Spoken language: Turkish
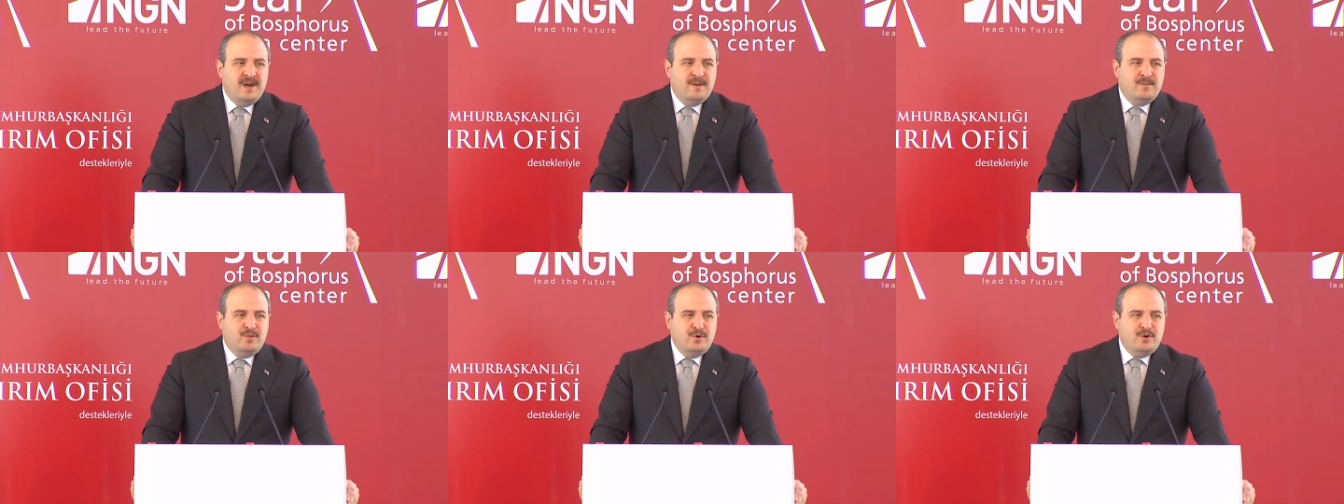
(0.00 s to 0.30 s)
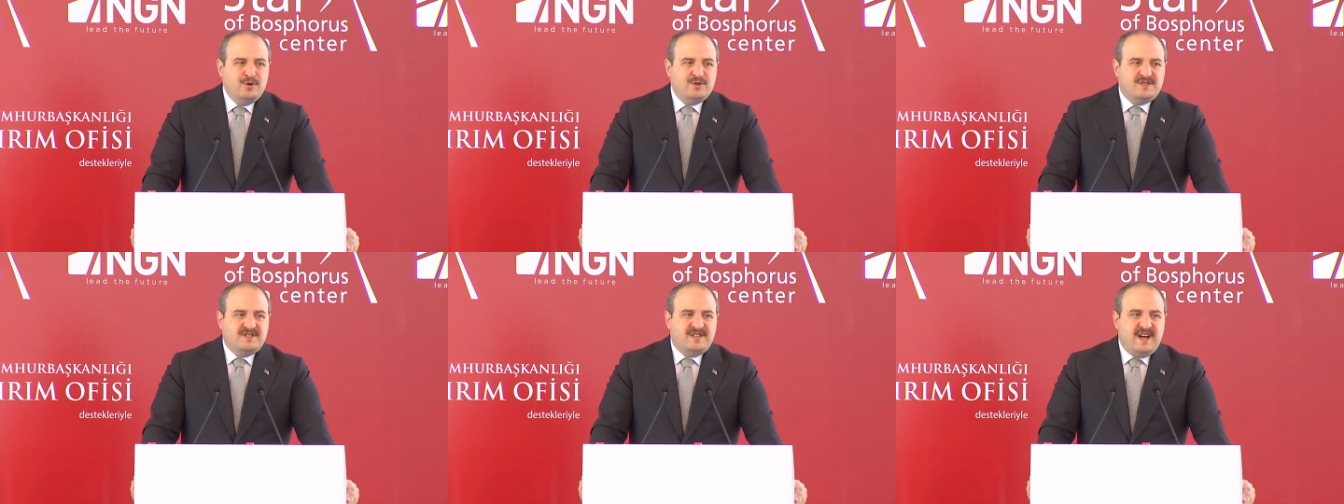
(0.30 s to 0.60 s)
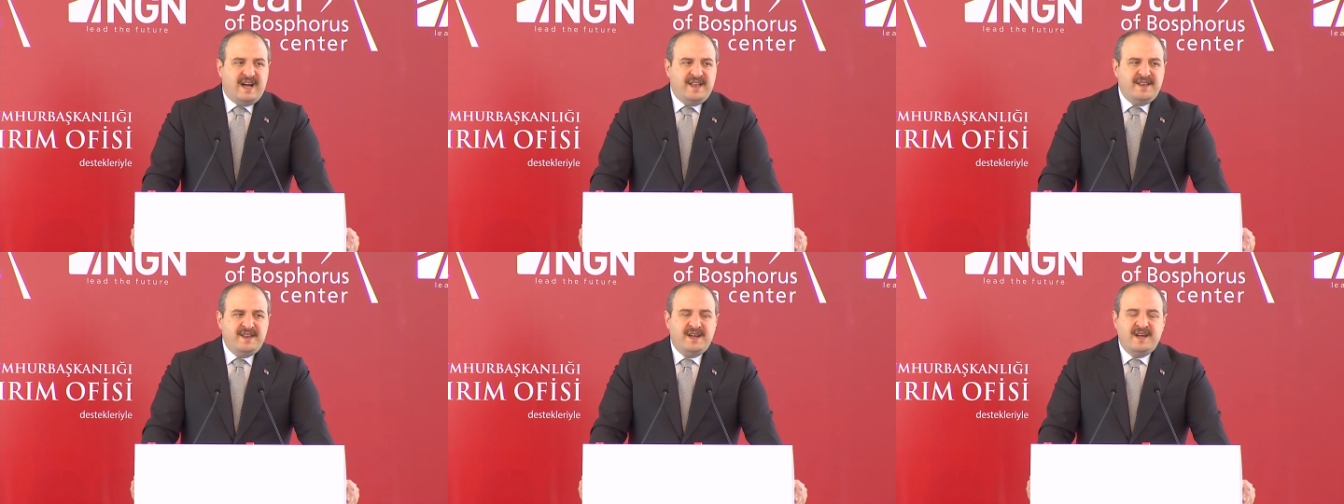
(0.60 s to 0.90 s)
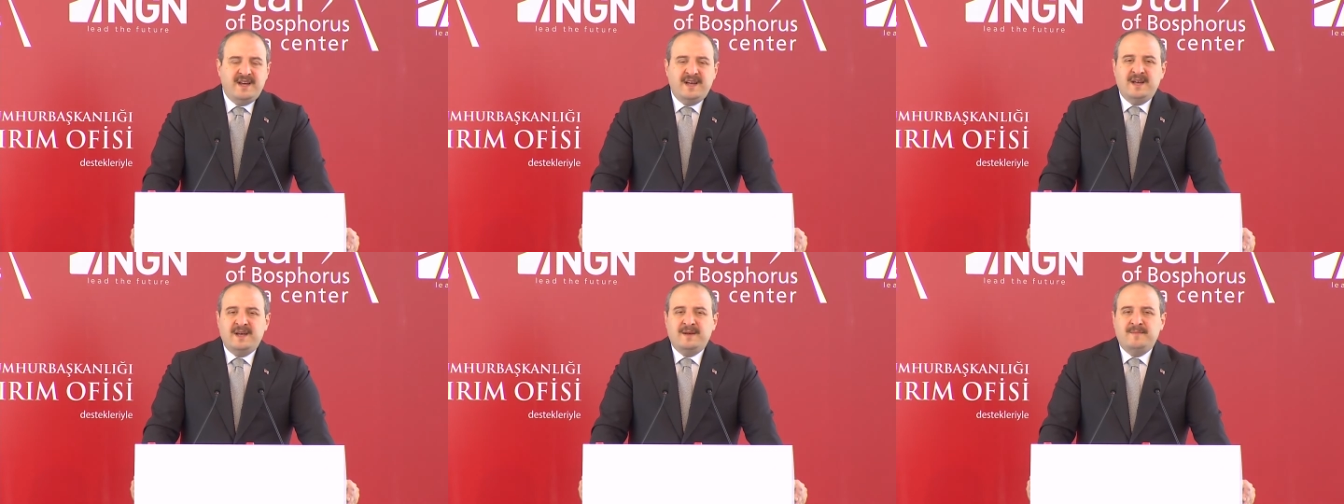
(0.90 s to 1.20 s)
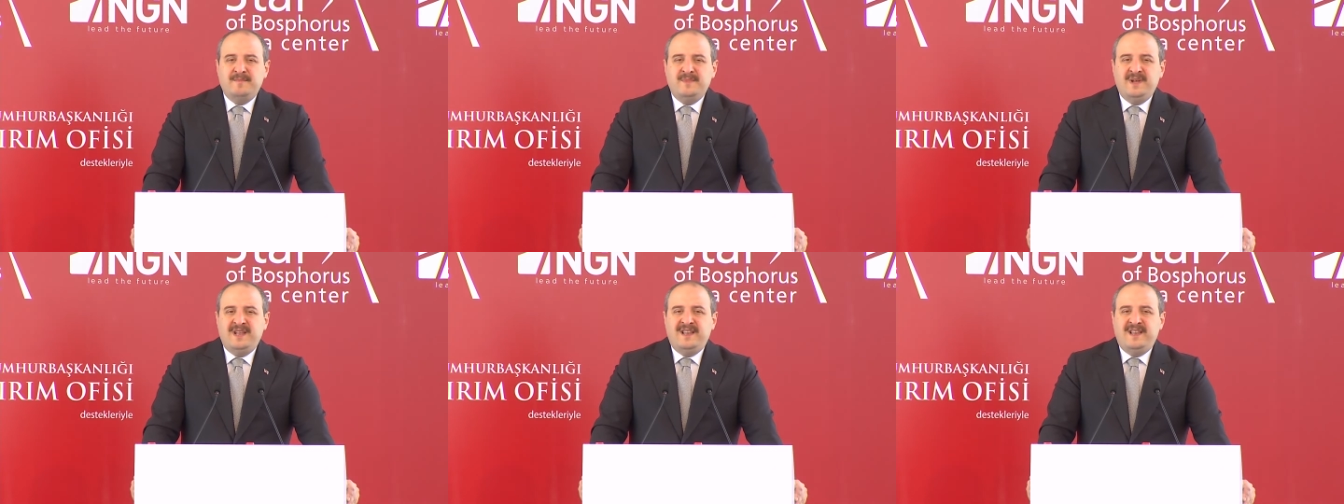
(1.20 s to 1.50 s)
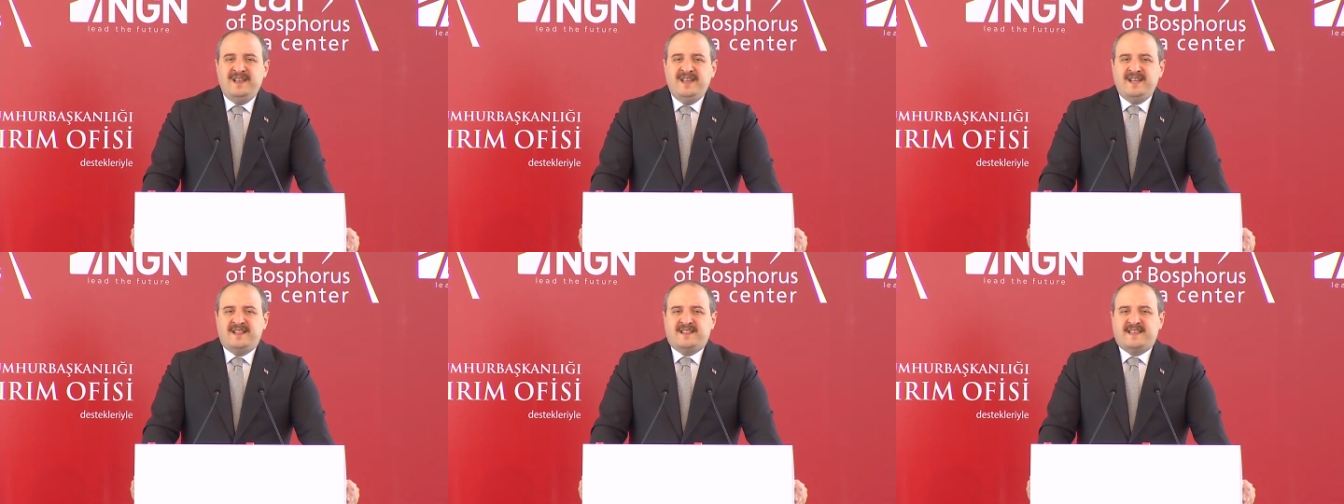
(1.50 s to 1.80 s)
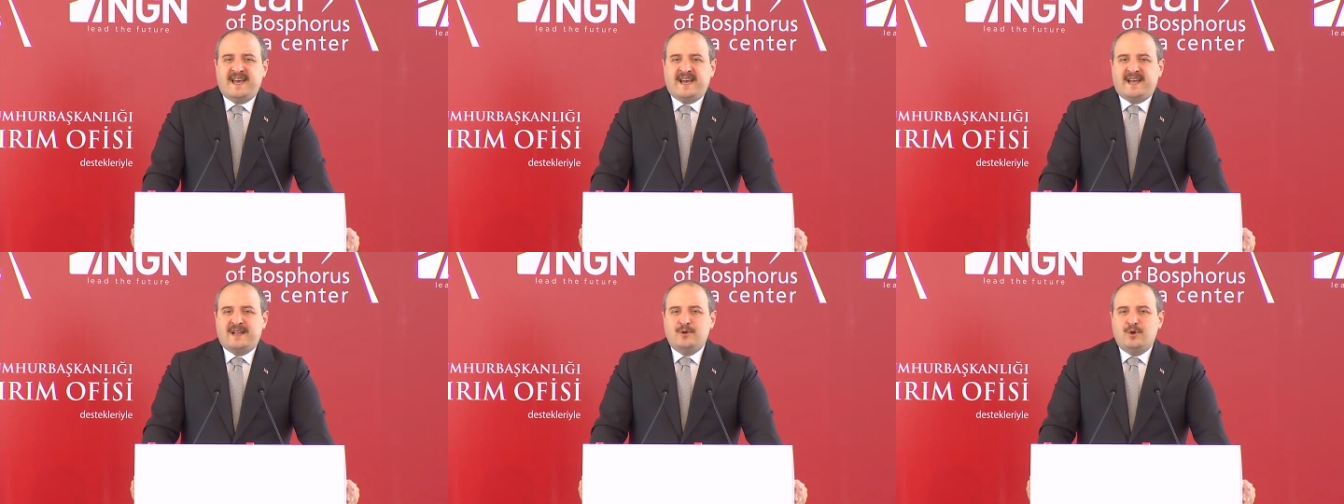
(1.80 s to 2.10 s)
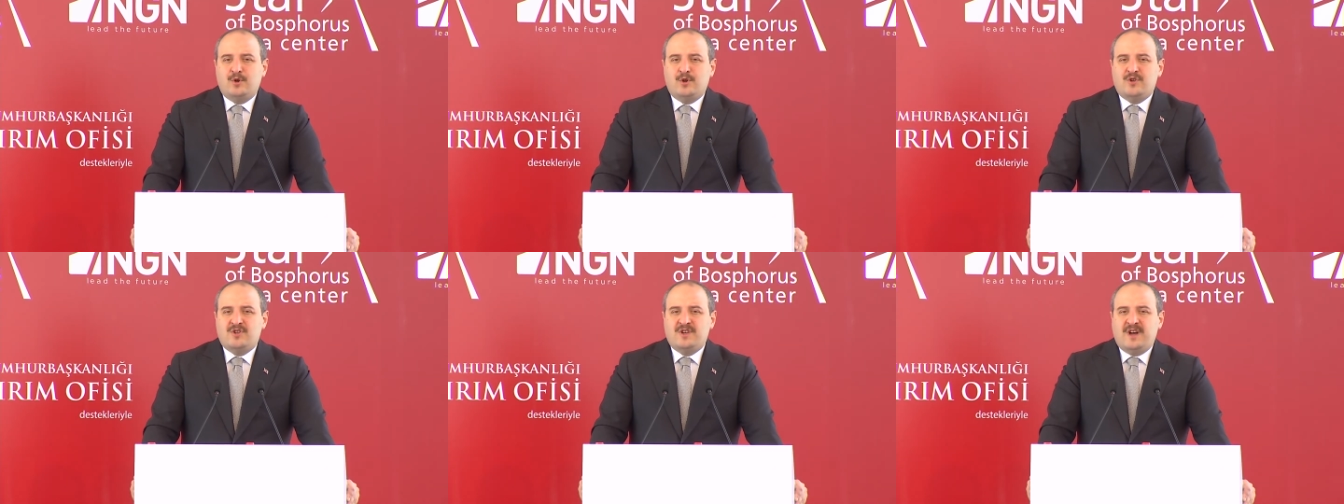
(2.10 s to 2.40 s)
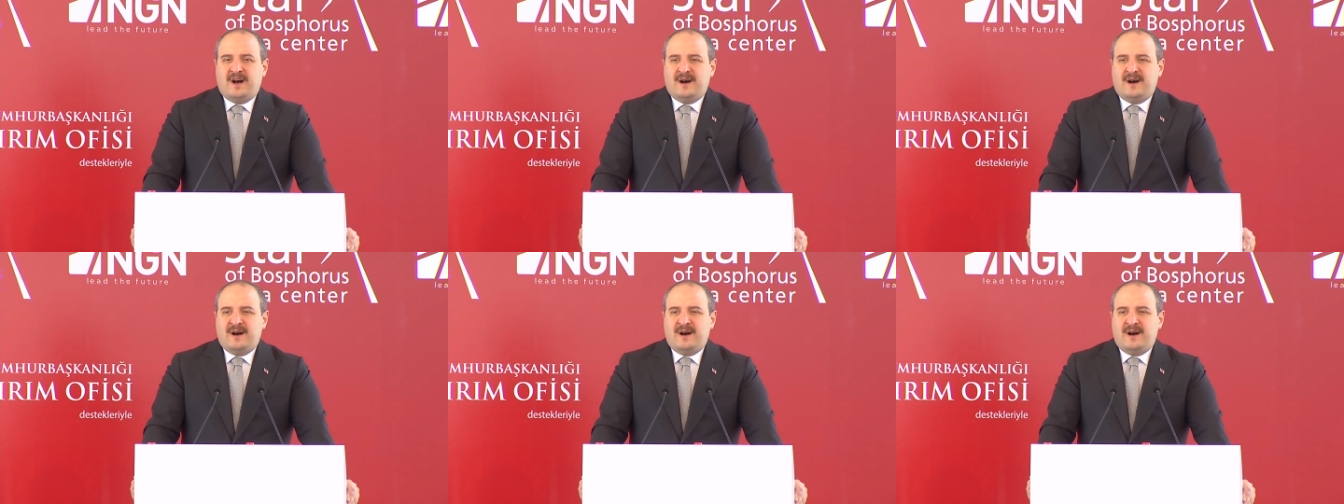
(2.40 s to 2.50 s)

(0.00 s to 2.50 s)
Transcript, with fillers: Bu yüzden milli teknoloji